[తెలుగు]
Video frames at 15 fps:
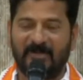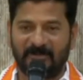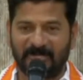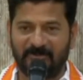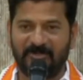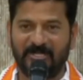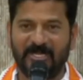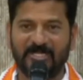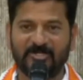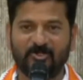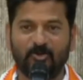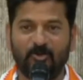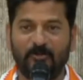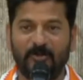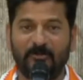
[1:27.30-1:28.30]
అమరవీరుల
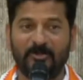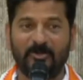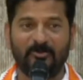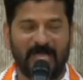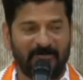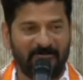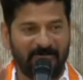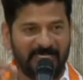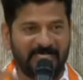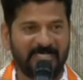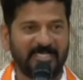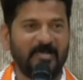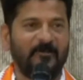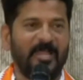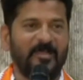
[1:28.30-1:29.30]
స్తూపంలో కూడా
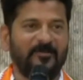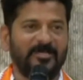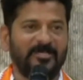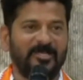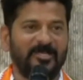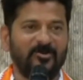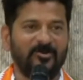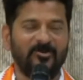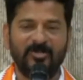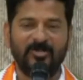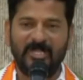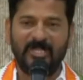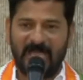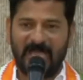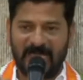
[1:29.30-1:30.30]
అవినీతికి పాల్పడ్డారు
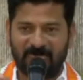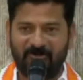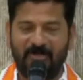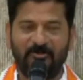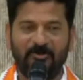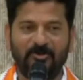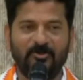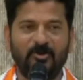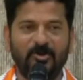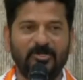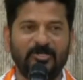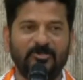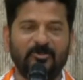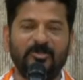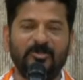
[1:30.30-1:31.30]
అరవై మూడు
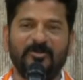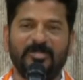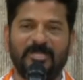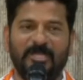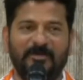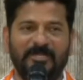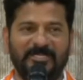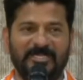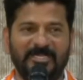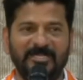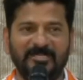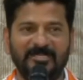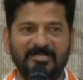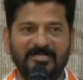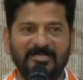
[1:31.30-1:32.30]
కోట్లతోని మొదలుపెట్టి
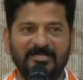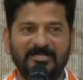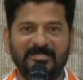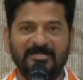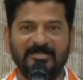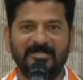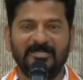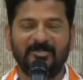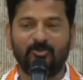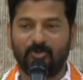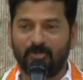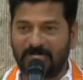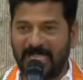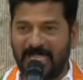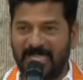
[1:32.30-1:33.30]

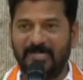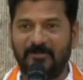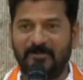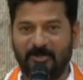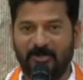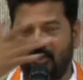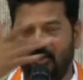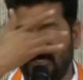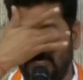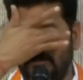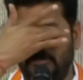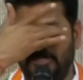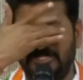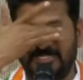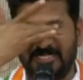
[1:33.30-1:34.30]
నూట ఎనభై కోట్లకు
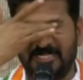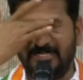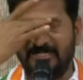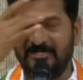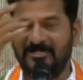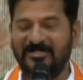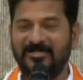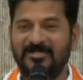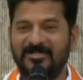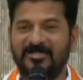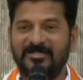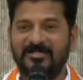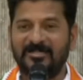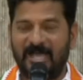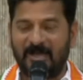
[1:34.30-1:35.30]
పెంచి
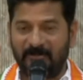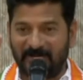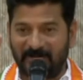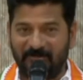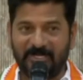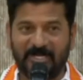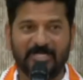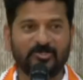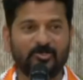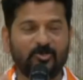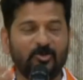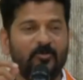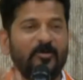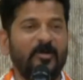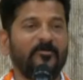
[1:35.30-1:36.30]
అమరవీరుల
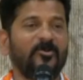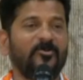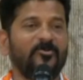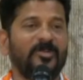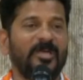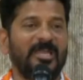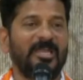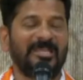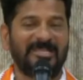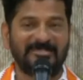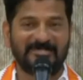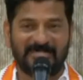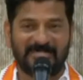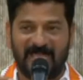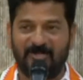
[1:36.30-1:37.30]
స్థూపంలో కూడా
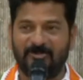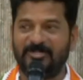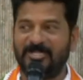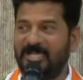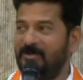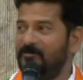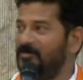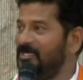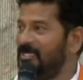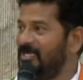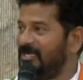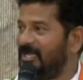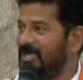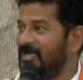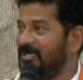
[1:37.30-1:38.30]
లంచాలు
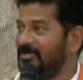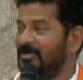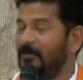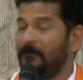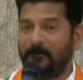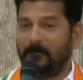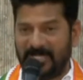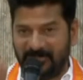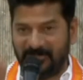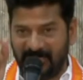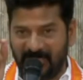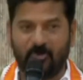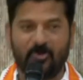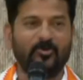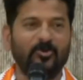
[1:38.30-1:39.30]
దిగమింగిన
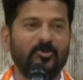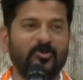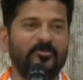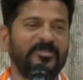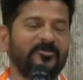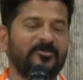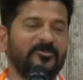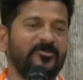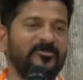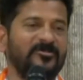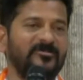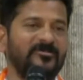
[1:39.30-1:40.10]
పంది కొక్కులు మీరు